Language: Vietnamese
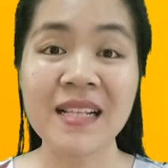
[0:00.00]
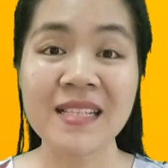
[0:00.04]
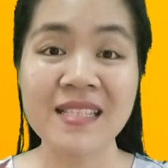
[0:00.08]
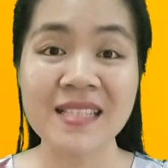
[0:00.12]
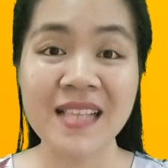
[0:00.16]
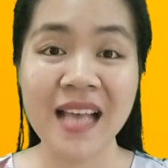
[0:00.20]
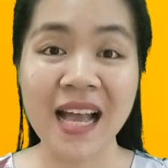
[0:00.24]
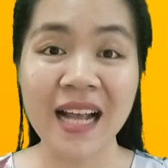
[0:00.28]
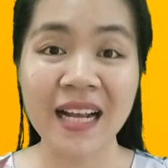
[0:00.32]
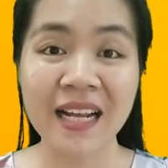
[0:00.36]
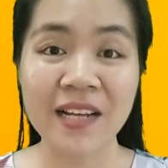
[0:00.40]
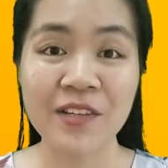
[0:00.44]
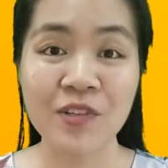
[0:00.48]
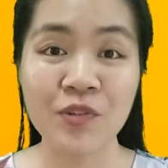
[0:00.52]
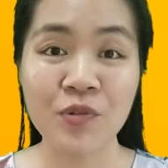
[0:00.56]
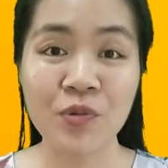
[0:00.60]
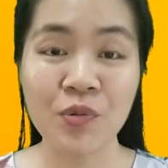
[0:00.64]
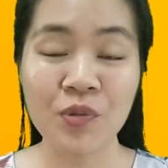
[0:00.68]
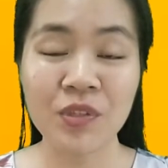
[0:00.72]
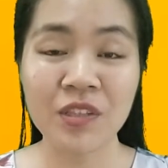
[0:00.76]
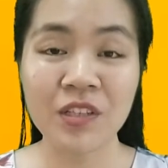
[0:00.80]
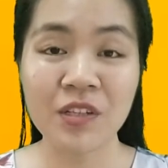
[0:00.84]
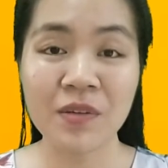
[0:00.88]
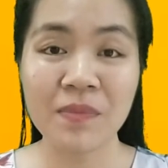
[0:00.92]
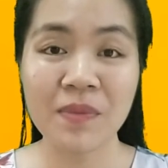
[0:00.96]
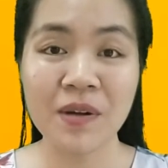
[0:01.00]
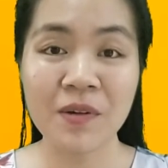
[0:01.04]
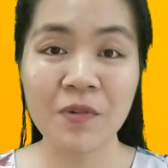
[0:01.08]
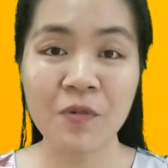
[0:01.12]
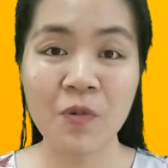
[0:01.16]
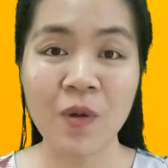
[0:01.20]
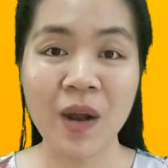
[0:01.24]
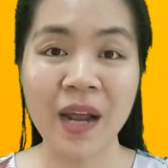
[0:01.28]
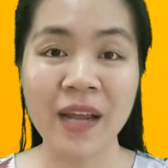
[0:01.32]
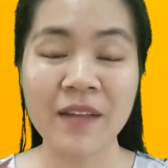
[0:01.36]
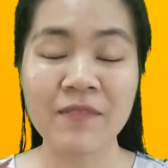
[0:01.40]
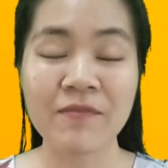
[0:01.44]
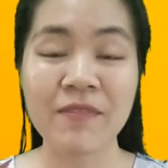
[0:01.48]
massage cà chua từ bên
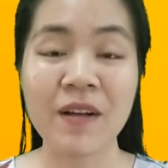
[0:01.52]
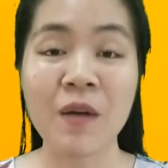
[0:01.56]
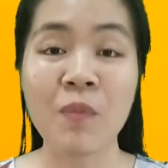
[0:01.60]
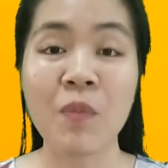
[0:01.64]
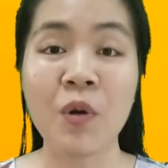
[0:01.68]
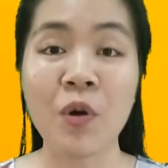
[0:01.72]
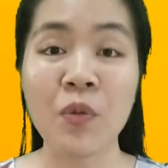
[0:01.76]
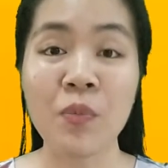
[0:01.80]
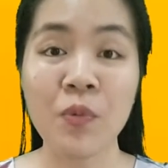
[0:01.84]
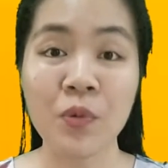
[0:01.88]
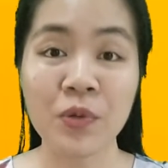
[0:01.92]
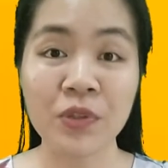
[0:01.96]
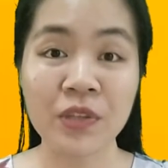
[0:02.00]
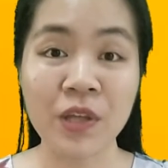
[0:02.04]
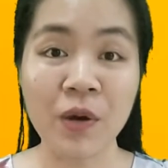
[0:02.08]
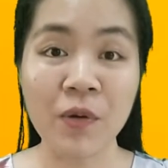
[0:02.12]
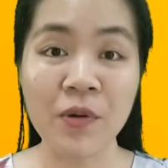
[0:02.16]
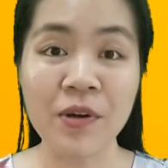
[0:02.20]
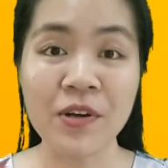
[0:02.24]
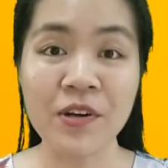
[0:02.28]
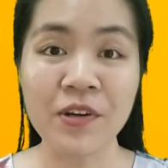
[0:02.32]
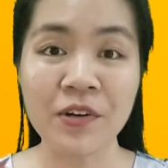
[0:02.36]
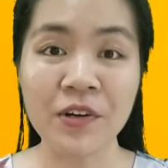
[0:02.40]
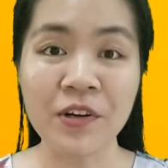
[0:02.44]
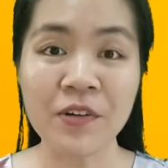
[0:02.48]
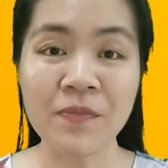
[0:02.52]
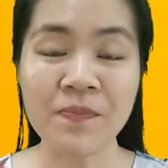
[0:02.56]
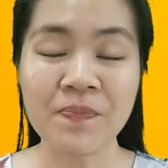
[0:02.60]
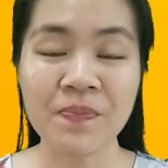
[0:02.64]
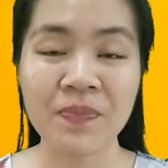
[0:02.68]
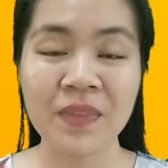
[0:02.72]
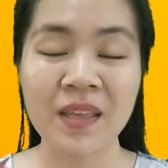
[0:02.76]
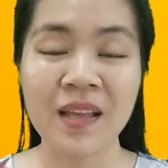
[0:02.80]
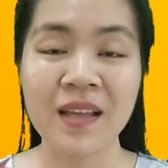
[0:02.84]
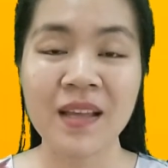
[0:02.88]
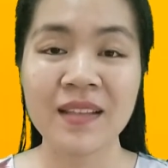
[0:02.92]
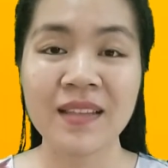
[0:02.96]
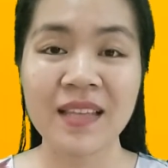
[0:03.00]
ngoài vào mỗi buổi tối nữa
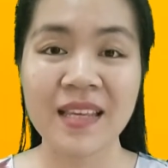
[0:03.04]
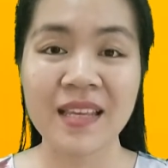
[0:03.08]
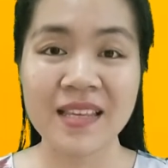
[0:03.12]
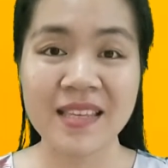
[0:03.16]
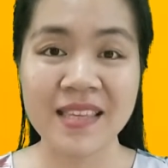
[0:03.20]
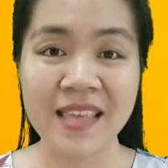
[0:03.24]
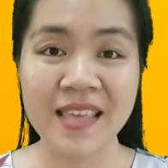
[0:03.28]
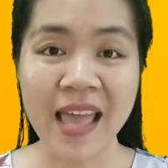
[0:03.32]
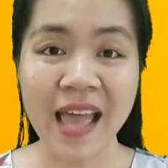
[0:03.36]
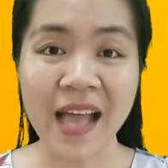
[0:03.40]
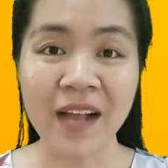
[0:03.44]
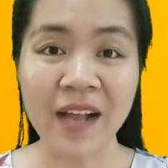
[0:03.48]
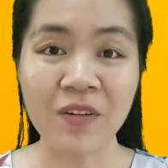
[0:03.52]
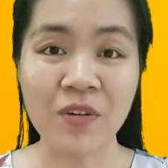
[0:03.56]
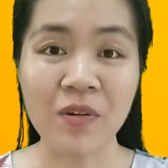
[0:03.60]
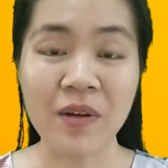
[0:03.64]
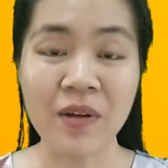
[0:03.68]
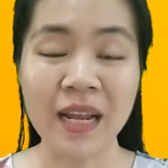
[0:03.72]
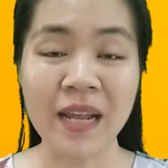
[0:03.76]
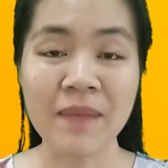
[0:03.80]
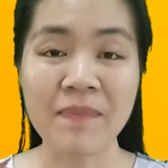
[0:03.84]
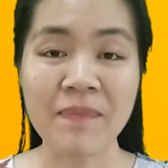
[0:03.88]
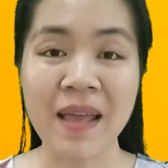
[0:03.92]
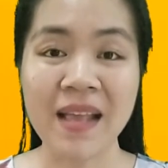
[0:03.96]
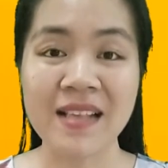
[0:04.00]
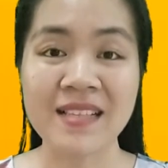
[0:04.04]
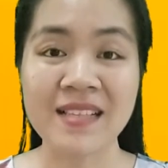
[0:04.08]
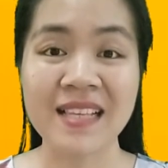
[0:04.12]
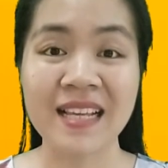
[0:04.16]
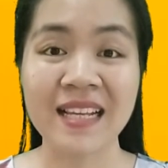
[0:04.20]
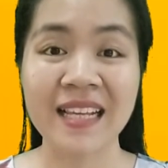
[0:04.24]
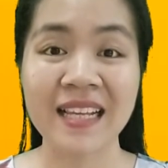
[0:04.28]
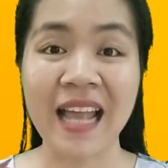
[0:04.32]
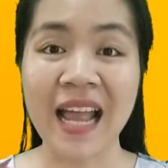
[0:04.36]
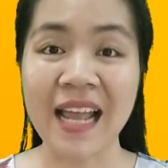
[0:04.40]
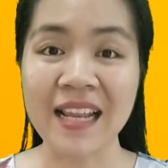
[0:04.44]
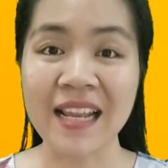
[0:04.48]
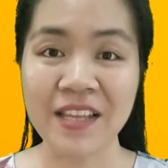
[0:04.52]
thì da của các bạn sẽ
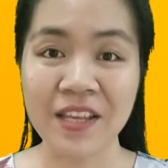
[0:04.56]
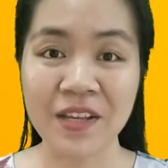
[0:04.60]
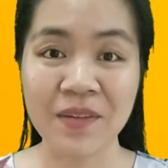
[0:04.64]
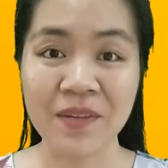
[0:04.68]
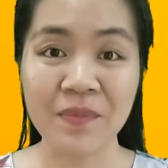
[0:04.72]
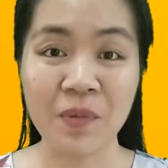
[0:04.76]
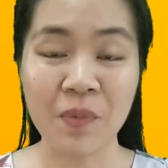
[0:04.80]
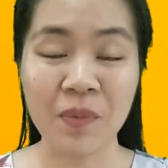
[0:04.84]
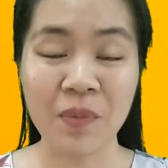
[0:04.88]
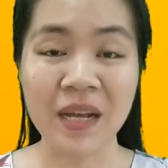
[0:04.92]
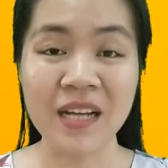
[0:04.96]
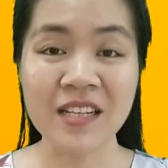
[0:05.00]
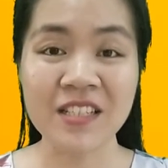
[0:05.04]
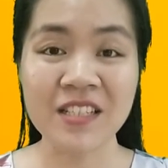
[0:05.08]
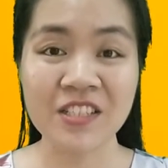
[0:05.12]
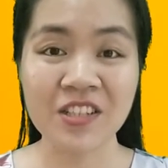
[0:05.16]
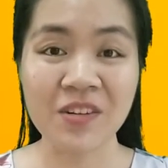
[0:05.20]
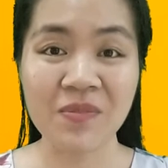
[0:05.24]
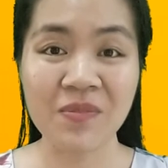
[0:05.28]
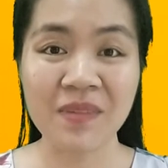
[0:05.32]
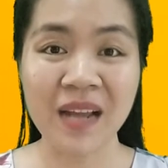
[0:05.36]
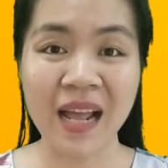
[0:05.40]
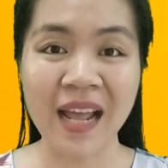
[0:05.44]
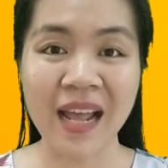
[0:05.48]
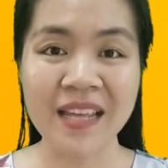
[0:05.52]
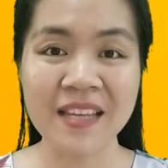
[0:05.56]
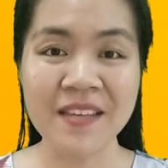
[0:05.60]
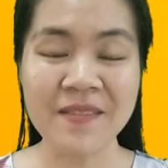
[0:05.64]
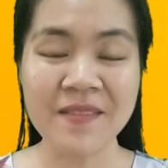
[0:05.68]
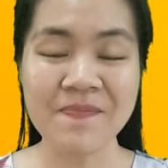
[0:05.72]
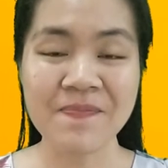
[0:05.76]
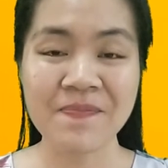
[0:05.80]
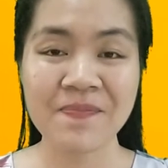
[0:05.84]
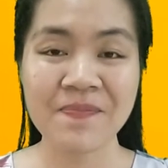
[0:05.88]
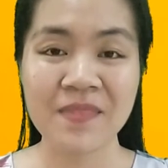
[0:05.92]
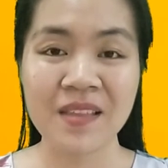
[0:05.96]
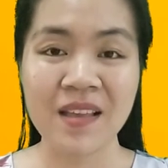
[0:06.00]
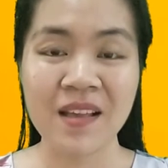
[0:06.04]
cải thiện một cách trông thấy.
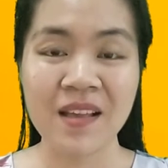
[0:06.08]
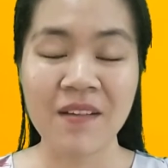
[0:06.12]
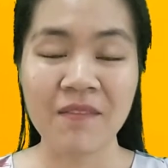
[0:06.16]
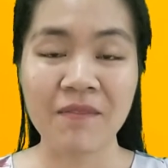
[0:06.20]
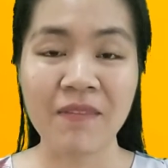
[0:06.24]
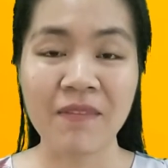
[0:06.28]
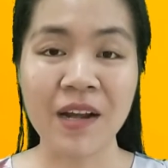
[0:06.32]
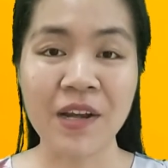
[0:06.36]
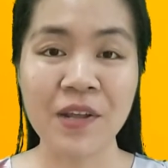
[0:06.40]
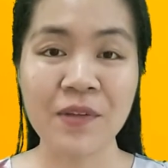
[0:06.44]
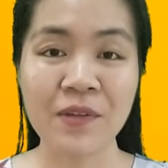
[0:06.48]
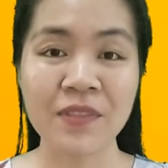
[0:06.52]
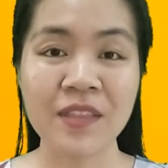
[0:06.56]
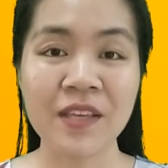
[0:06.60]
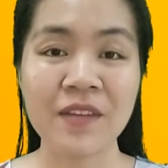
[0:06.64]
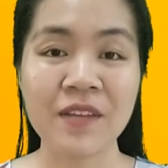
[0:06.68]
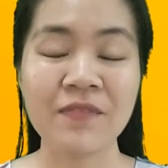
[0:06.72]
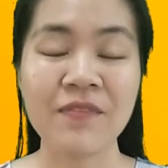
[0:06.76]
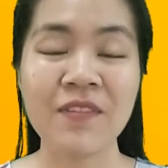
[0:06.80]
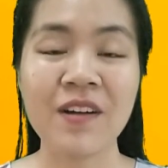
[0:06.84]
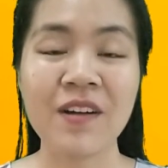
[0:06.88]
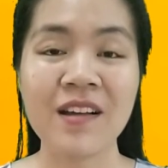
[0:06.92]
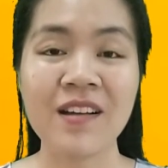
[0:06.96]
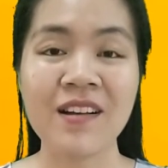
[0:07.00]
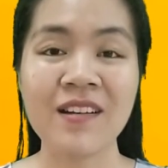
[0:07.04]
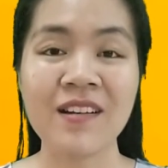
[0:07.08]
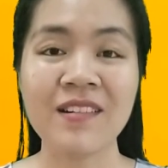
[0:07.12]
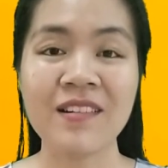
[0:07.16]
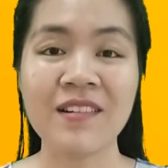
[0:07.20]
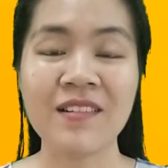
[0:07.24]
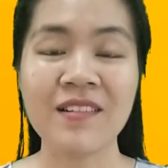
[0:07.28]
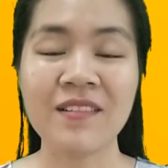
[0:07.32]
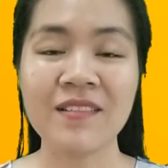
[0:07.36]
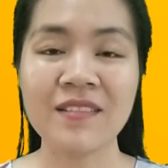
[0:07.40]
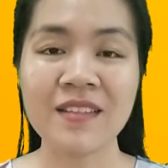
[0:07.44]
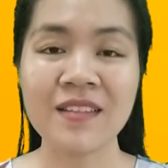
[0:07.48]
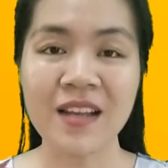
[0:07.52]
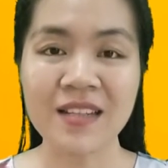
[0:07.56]
Và điều tuyệt vời hơn
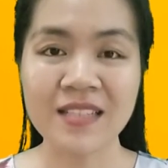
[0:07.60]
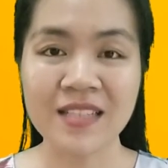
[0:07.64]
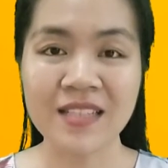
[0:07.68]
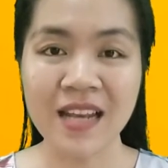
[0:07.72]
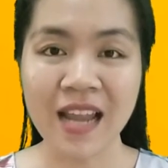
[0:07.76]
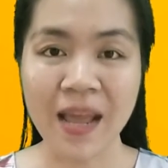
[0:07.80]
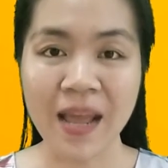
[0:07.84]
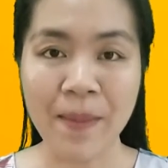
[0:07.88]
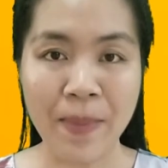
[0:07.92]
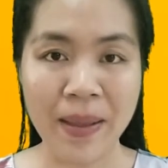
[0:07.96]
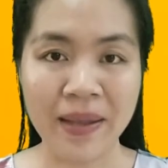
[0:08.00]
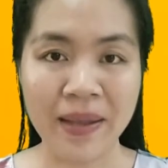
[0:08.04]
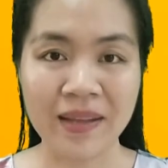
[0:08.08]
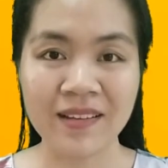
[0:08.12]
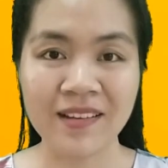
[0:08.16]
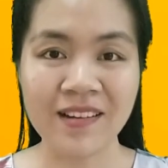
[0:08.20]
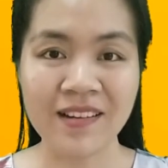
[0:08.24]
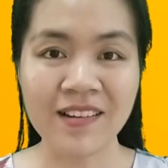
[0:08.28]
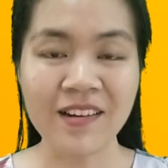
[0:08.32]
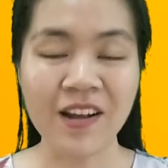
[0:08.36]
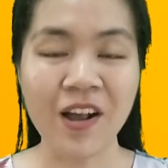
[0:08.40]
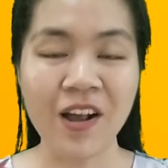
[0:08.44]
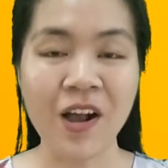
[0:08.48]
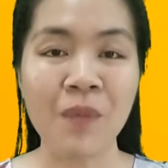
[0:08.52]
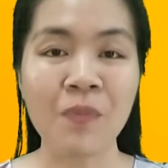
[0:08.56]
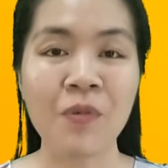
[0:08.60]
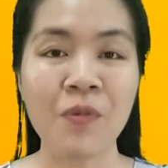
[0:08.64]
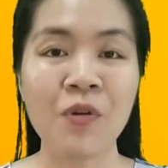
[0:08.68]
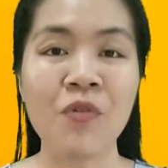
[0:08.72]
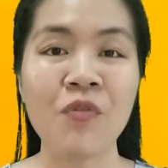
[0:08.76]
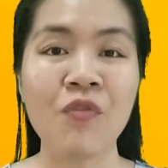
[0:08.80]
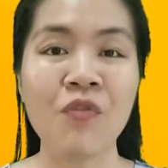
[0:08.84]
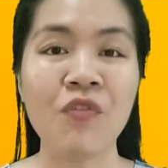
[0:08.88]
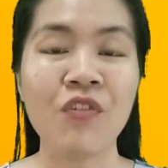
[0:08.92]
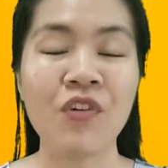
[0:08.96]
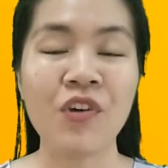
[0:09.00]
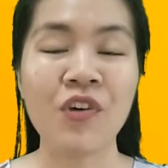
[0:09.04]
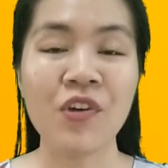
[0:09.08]
nữa đó chính là bạn kết hợp
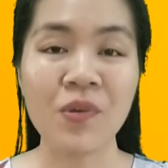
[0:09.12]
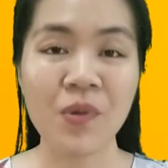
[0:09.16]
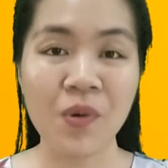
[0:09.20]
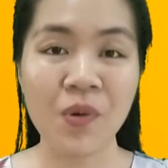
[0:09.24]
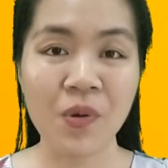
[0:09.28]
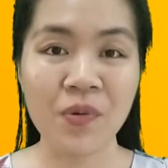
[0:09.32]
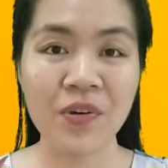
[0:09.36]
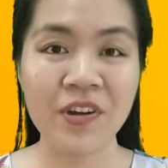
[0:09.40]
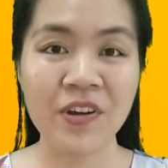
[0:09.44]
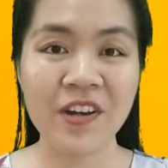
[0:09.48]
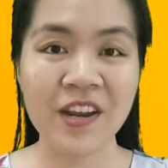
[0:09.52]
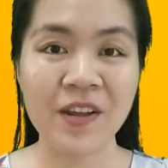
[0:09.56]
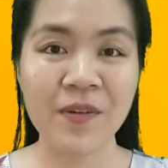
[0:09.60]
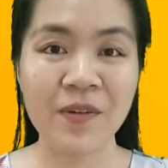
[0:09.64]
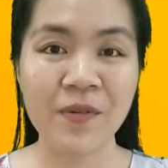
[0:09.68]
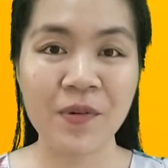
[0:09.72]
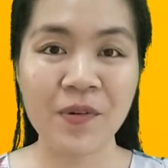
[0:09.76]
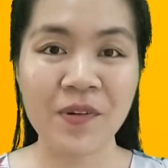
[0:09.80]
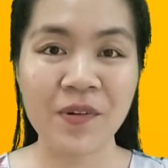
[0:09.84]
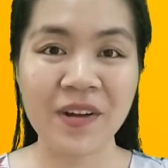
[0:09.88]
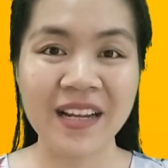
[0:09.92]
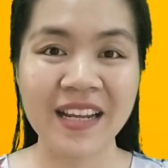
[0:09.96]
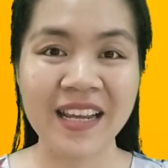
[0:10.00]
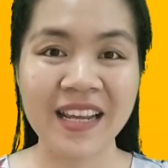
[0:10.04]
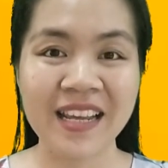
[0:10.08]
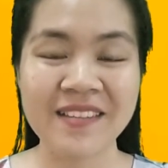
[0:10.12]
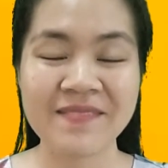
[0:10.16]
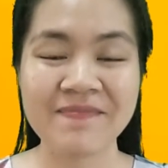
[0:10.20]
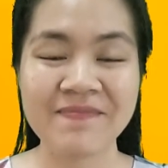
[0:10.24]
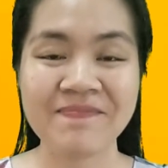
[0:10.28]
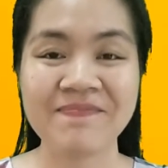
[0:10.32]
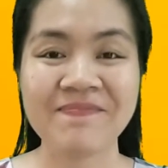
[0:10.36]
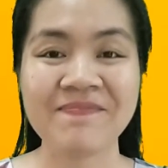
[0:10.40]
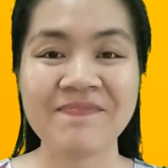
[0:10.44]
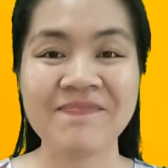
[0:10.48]
cùng với Orineo Collagen.